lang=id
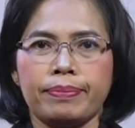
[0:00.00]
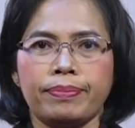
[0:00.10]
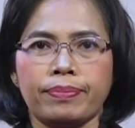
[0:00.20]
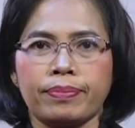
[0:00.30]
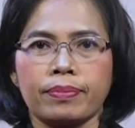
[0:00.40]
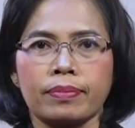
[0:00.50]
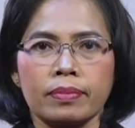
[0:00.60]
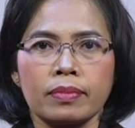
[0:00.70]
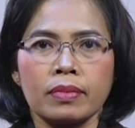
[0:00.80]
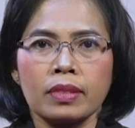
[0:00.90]
Yaitu
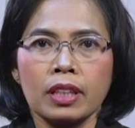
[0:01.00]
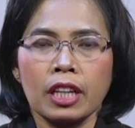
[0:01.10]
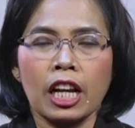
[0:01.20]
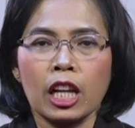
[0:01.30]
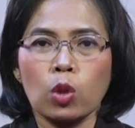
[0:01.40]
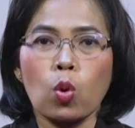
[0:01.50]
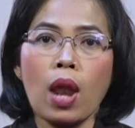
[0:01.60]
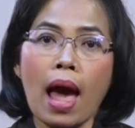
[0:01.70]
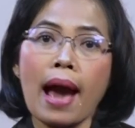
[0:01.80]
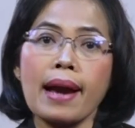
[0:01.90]
kerendahan hati.
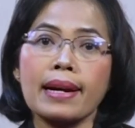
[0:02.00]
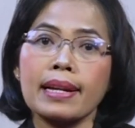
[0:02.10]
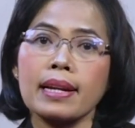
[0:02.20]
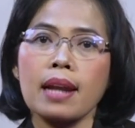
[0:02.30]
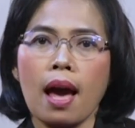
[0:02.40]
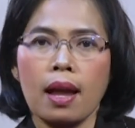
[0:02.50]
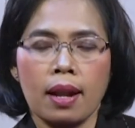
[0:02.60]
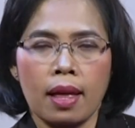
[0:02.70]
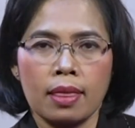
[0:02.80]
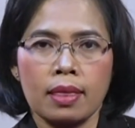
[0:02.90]
Dan
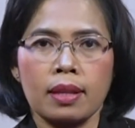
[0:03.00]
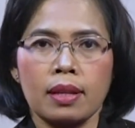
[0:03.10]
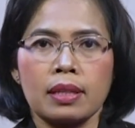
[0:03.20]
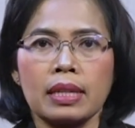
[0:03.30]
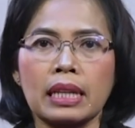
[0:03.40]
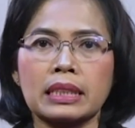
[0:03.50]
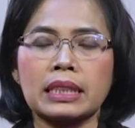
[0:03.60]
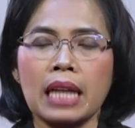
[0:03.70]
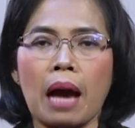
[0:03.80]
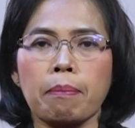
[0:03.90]
kesiapan menjadi
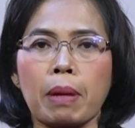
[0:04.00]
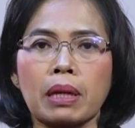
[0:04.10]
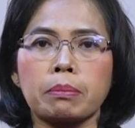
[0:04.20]
hamba.